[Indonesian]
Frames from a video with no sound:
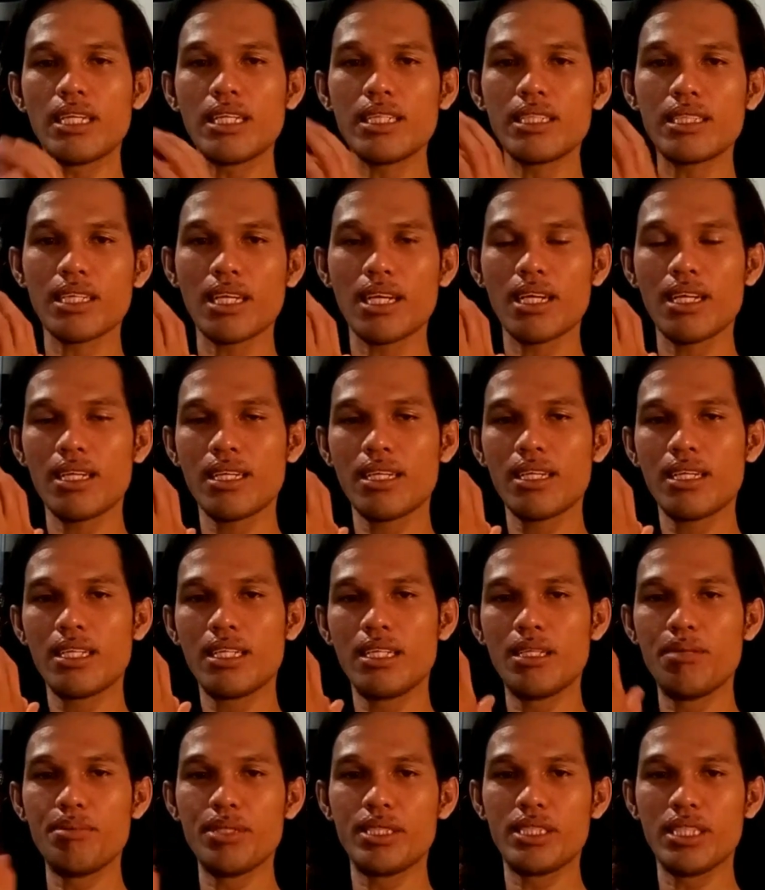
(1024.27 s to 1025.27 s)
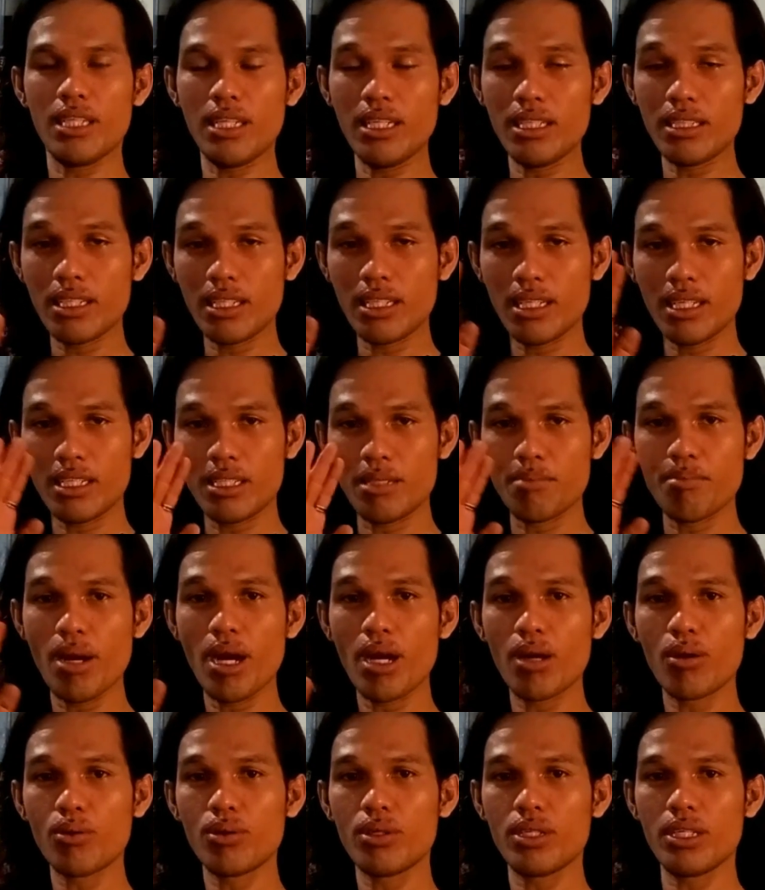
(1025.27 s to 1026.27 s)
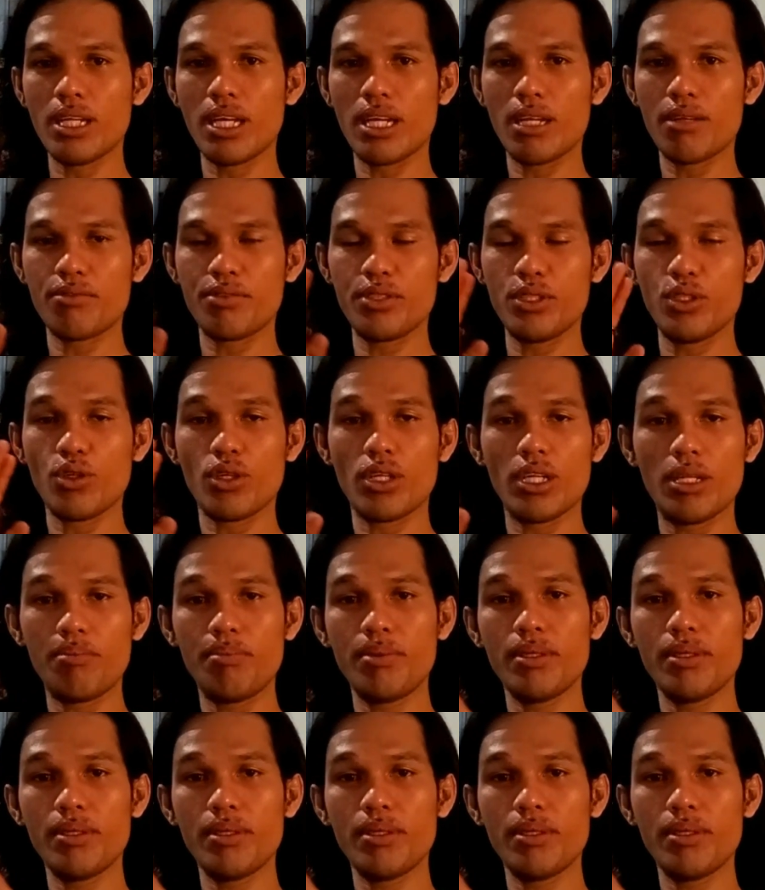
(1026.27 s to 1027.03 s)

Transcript: cerita demi cerita yang dibangun di dalam video